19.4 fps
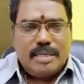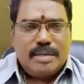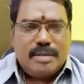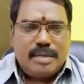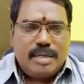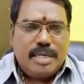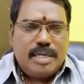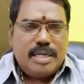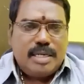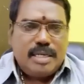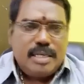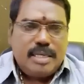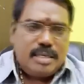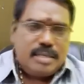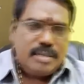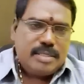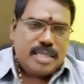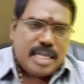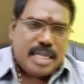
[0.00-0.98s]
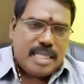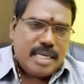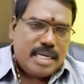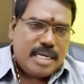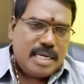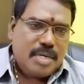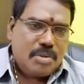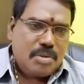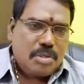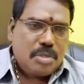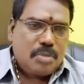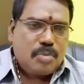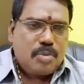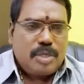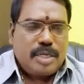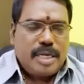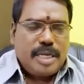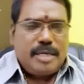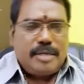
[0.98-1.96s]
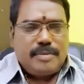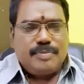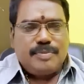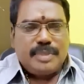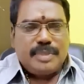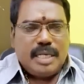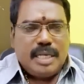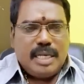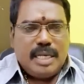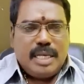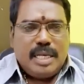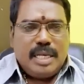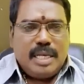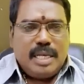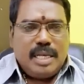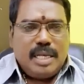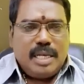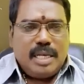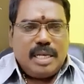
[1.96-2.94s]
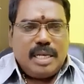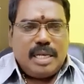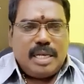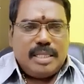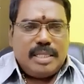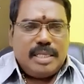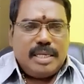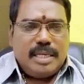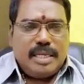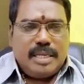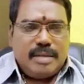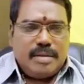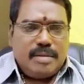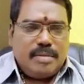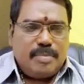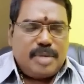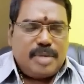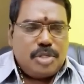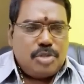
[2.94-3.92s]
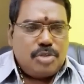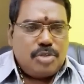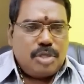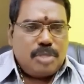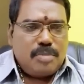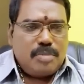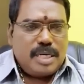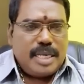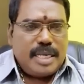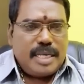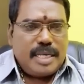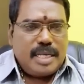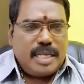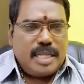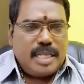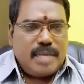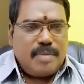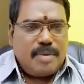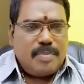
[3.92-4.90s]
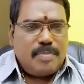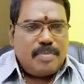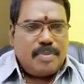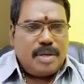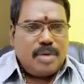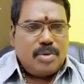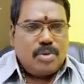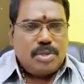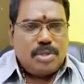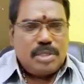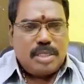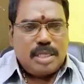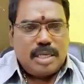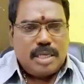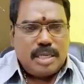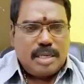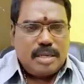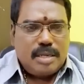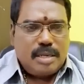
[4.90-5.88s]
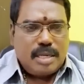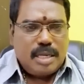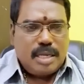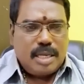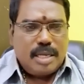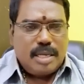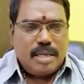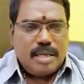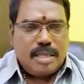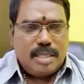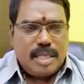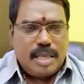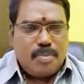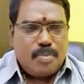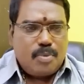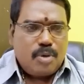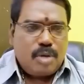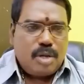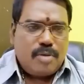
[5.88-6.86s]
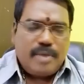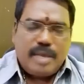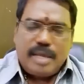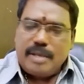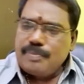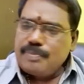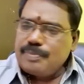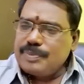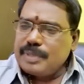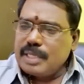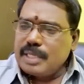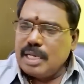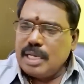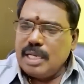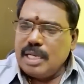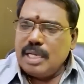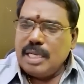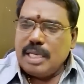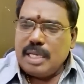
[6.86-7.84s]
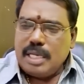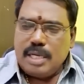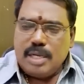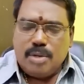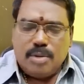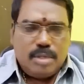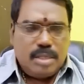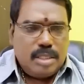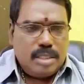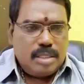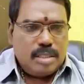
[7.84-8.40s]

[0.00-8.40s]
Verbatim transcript: ரெண்டு ஜாதகங்கள் கொடுக்க போகிறேன் அந்த பெண் சுகம் கிடைக்காத அமைப்பில் கொடுத்த இதை போலவே இன்னொரு